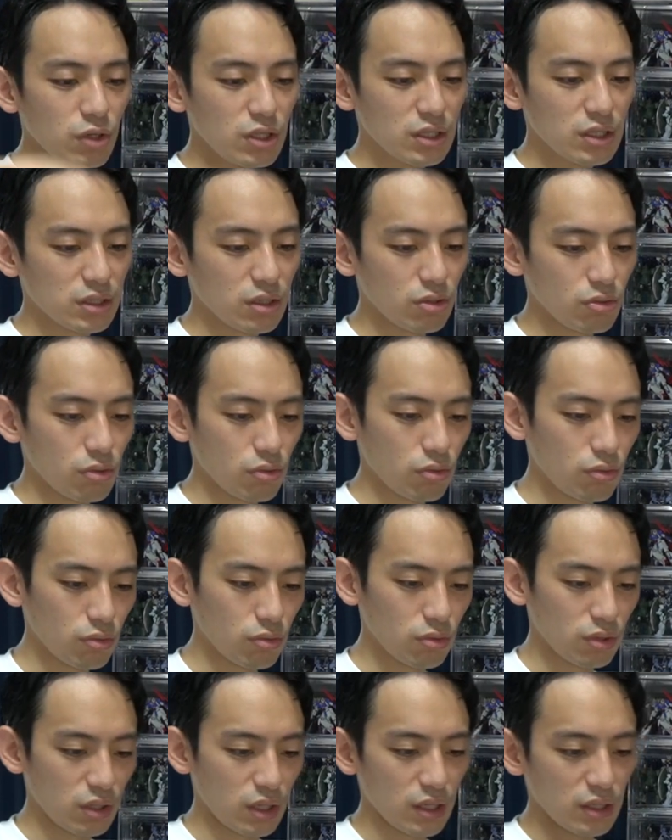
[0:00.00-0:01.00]
いいんですけど、こ
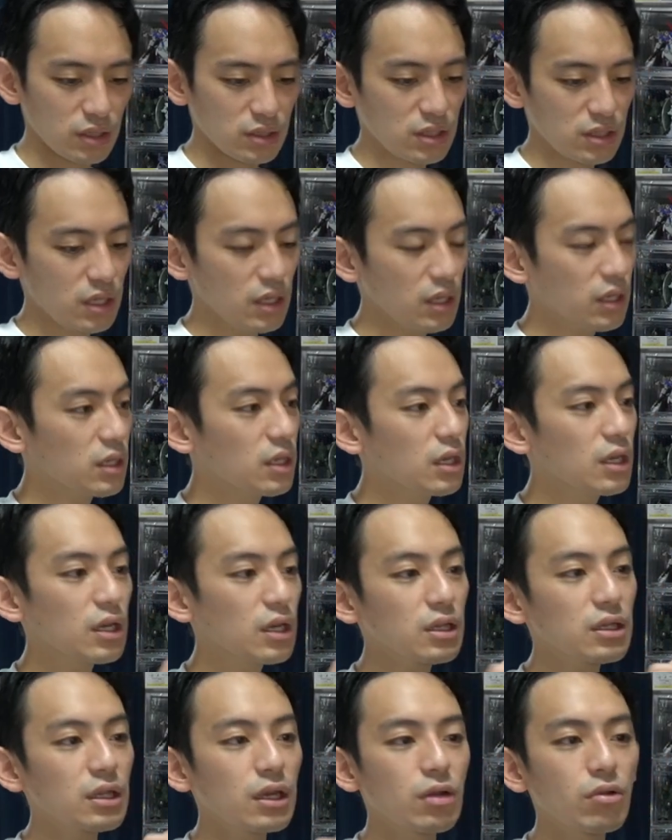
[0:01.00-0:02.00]
のね成形
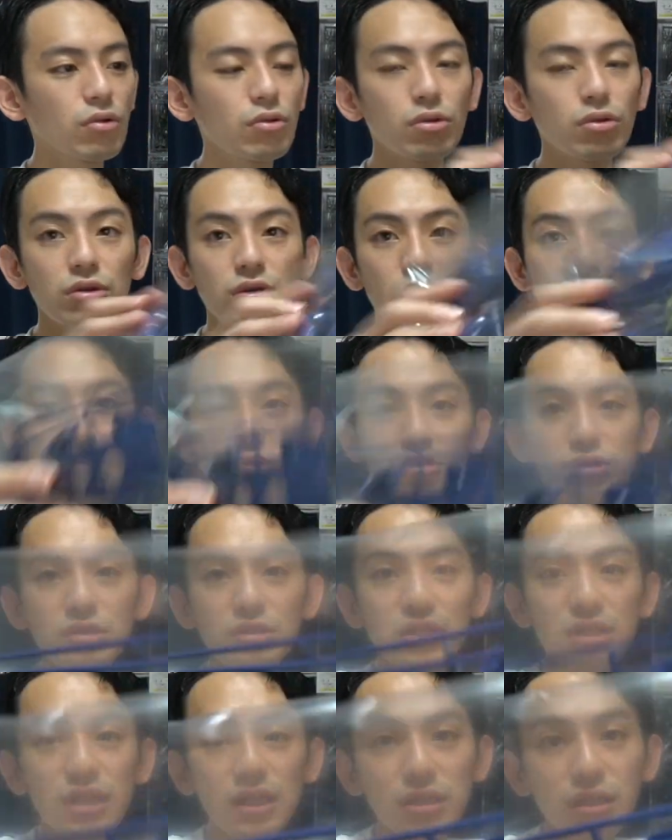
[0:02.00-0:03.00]
がねこのグロス
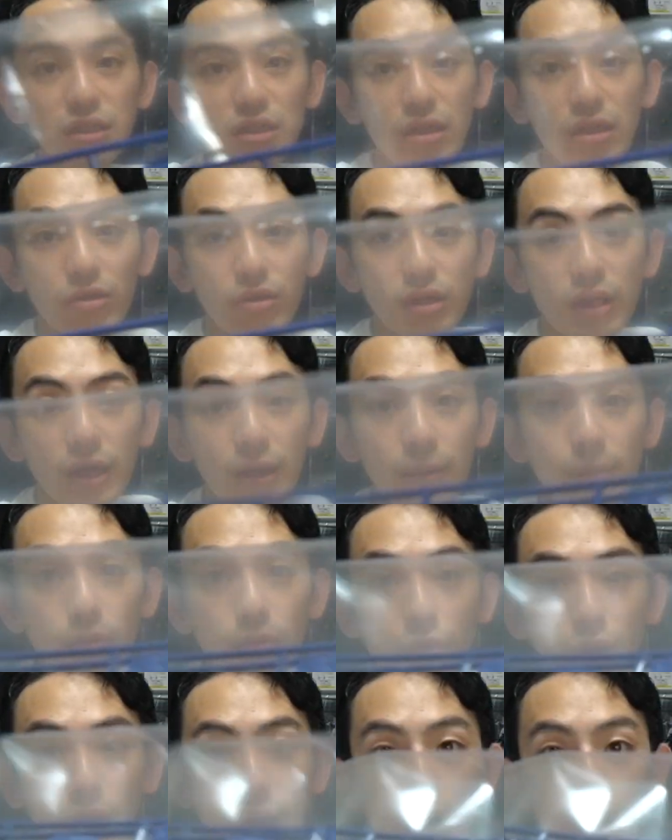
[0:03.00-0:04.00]
になってんだよね。
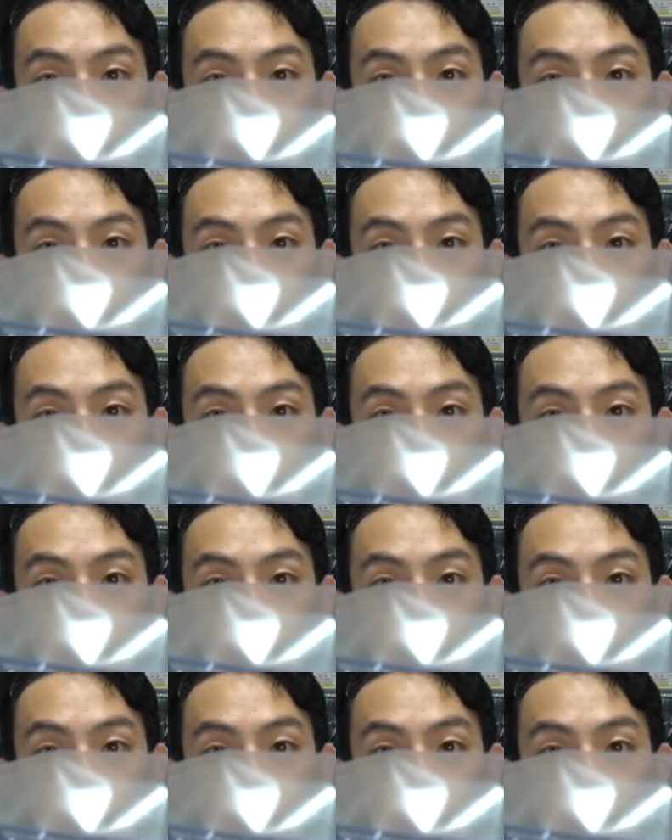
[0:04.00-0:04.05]
ほら